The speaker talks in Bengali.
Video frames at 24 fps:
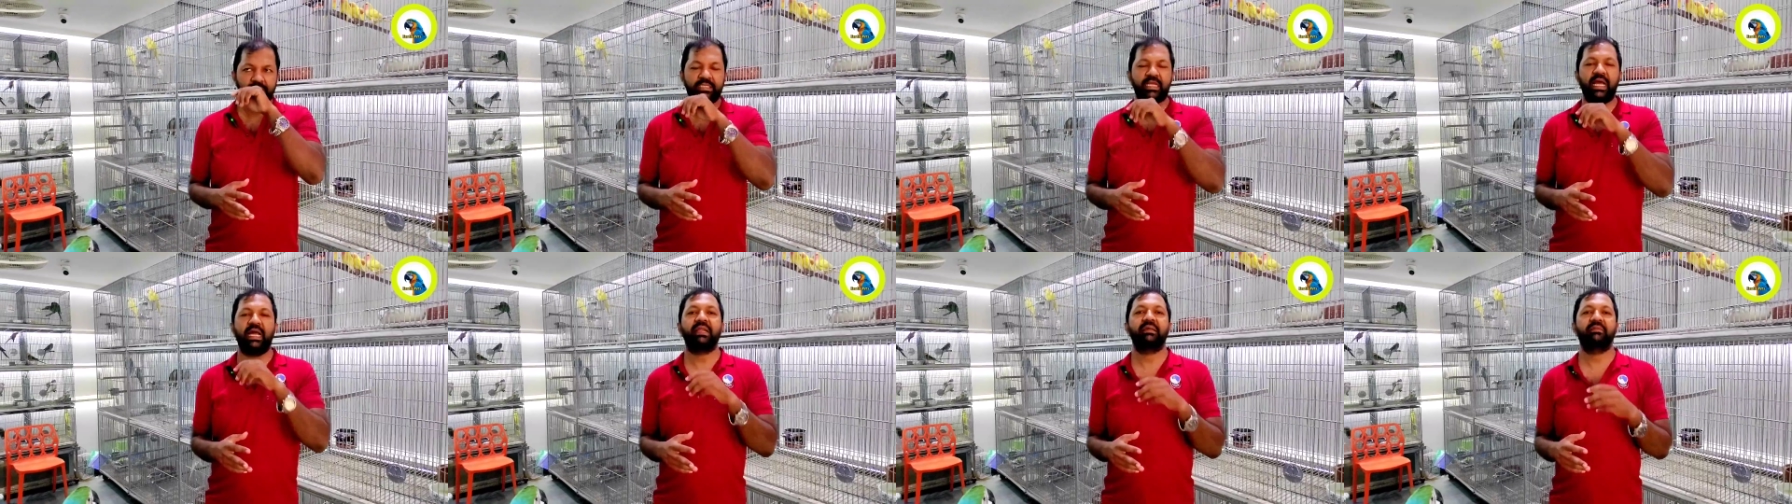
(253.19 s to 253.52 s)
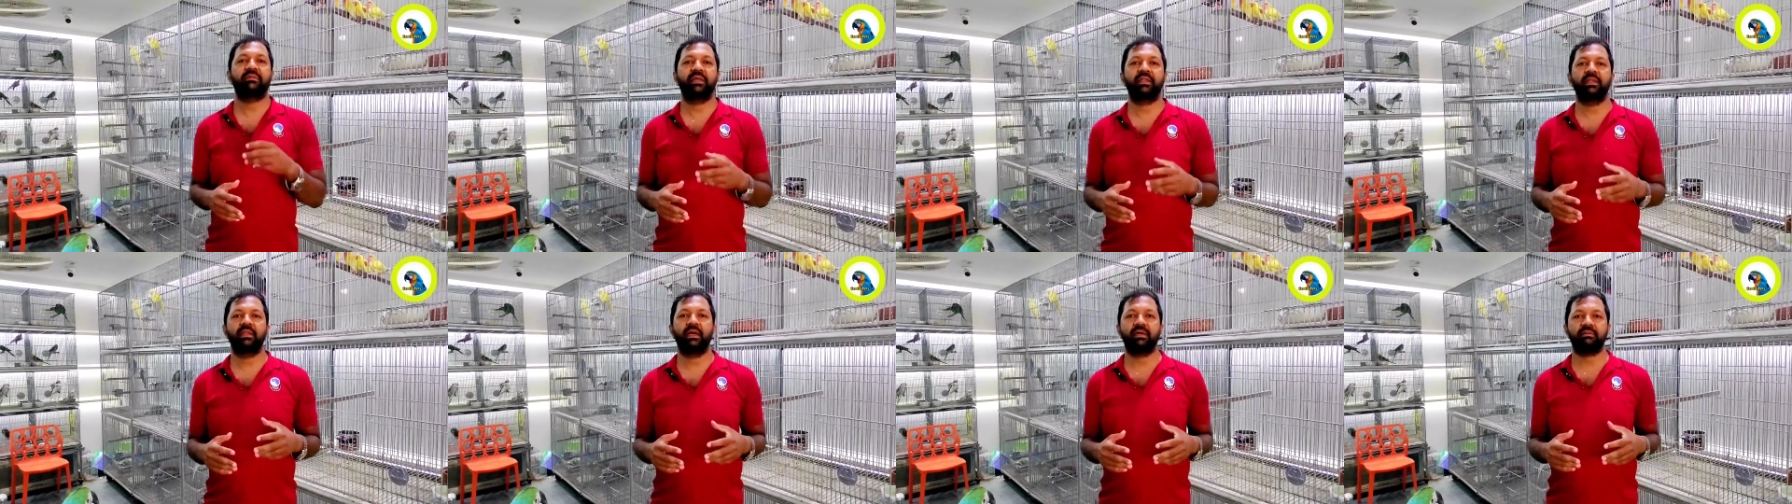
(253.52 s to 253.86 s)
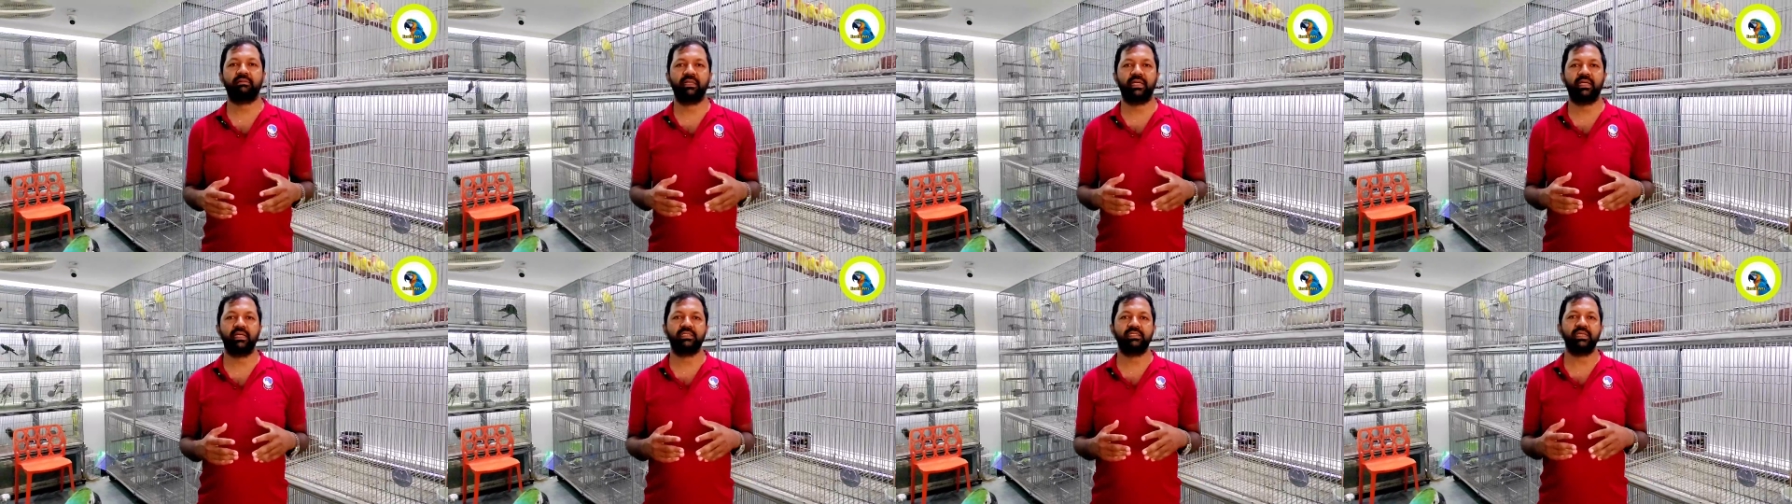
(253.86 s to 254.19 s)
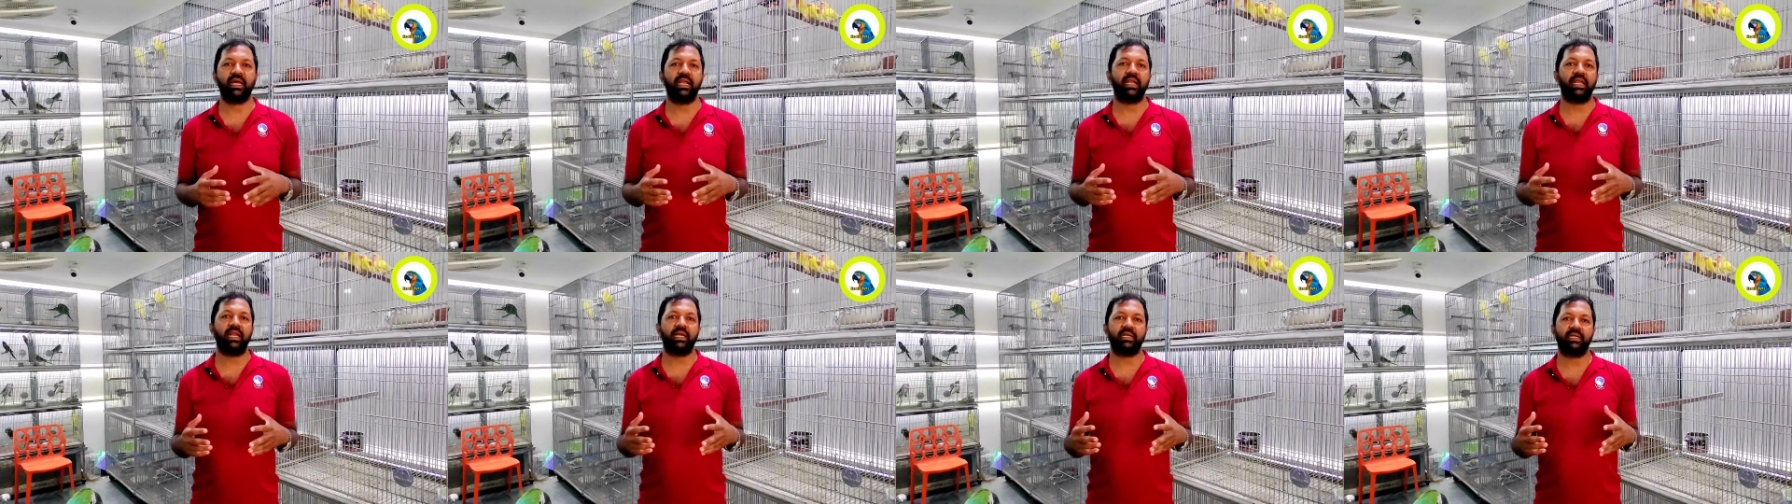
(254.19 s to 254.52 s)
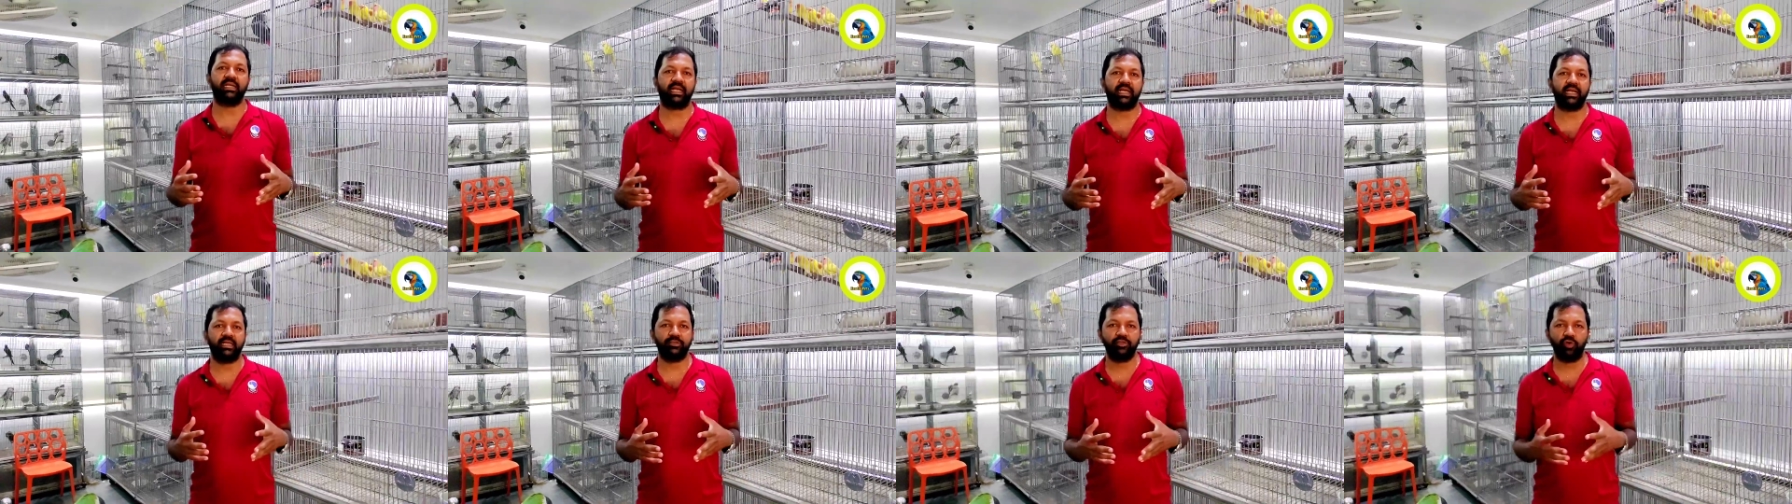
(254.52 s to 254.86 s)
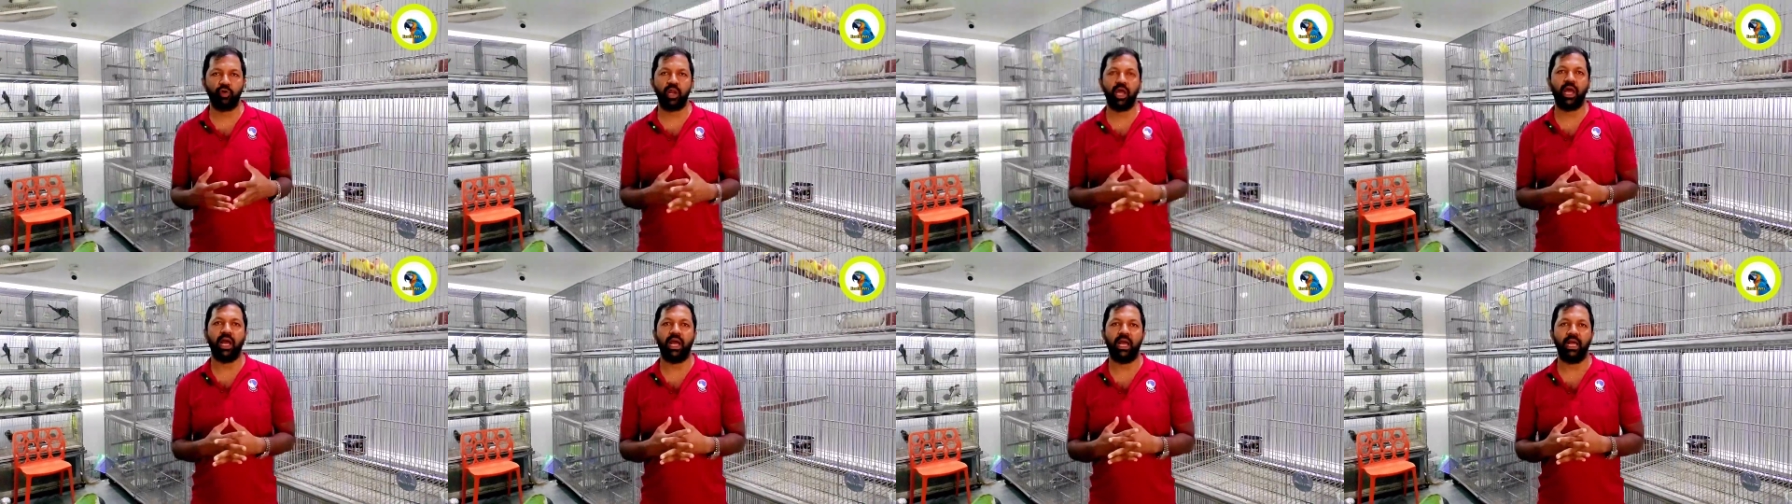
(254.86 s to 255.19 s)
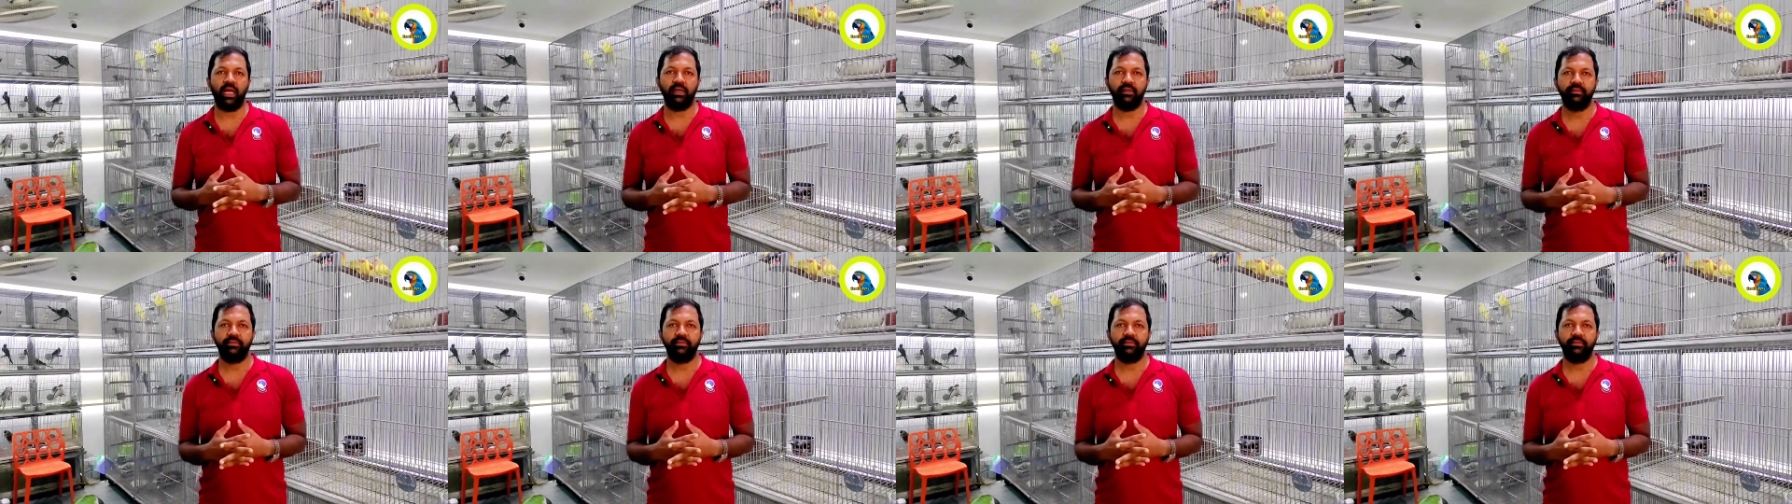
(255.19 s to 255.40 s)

সাড়ে তিন লাখ থেকে চার লাখ টাকা জোড়া